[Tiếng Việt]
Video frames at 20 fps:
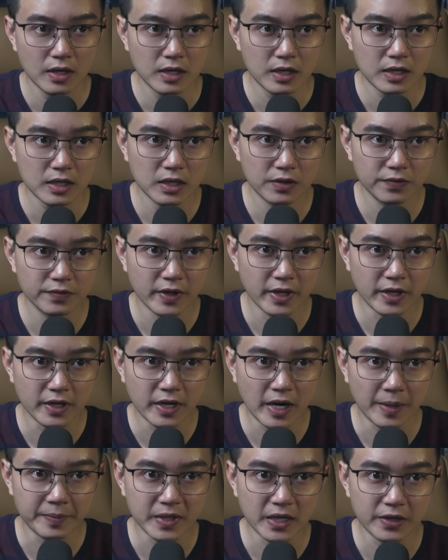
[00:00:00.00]
Công việc
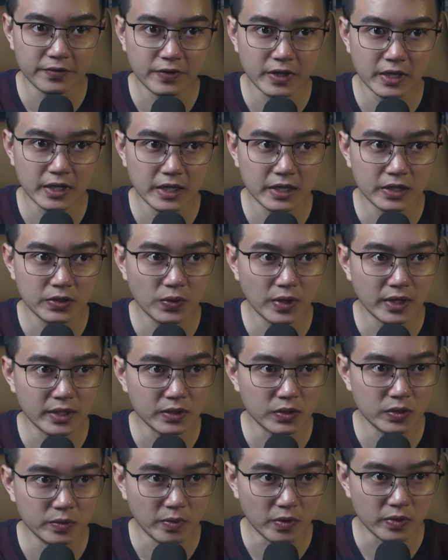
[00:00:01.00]
làm nhân viên kinh doanh
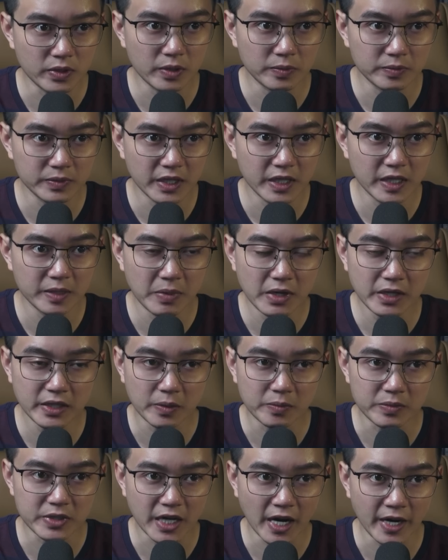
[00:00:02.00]
của một công ty bất
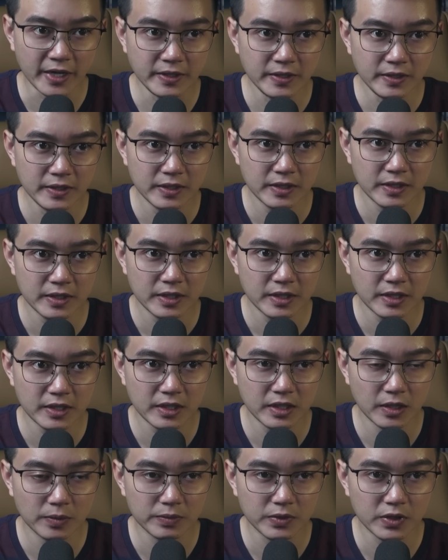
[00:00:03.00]
động sản
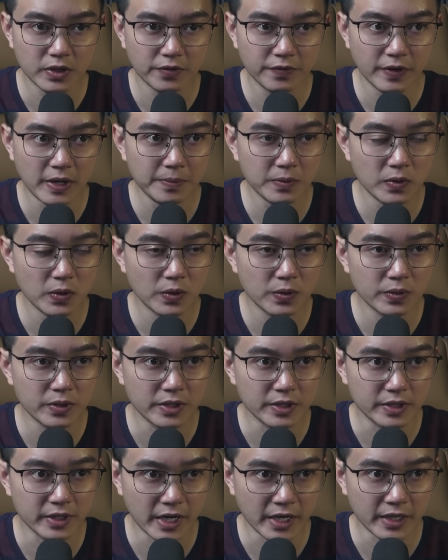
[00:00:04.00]
không cho phép cô
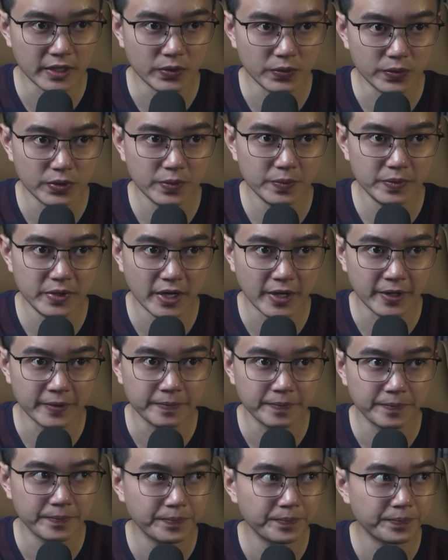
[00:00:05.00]
được ăn ngủ đúng giờ.
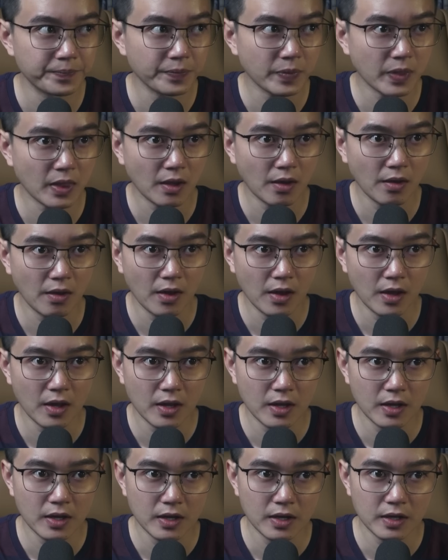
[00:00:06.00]

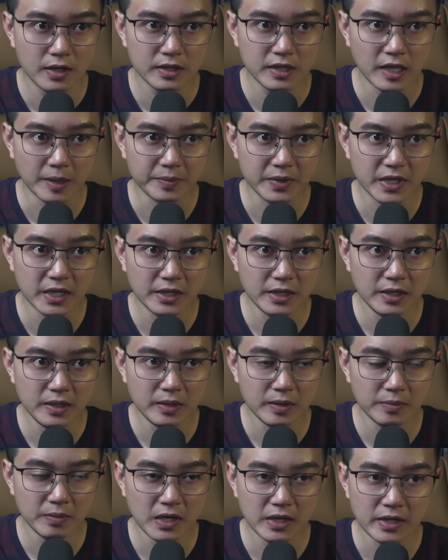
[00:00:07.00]
Thậm chí
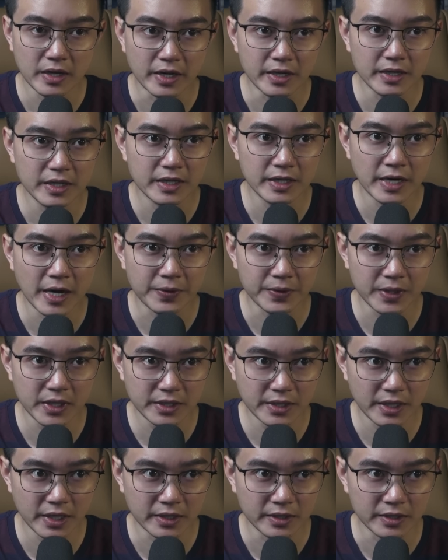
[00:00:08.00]
bất kể khi nào khách
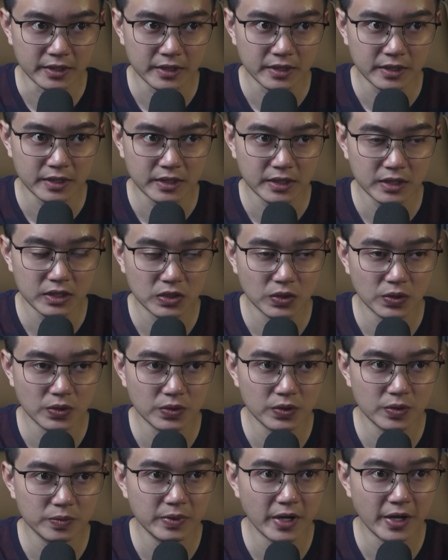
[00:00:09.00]
cần, cô
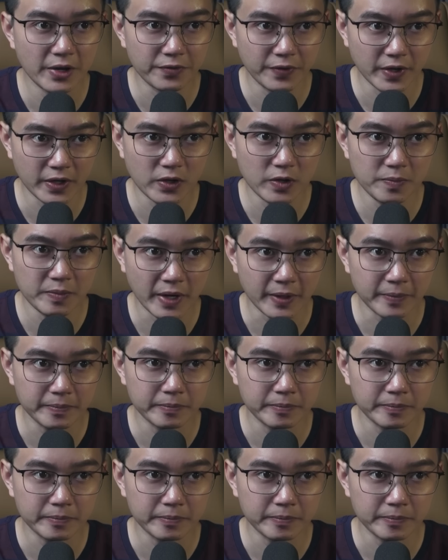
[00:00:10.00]
cũng đều phải có mặt.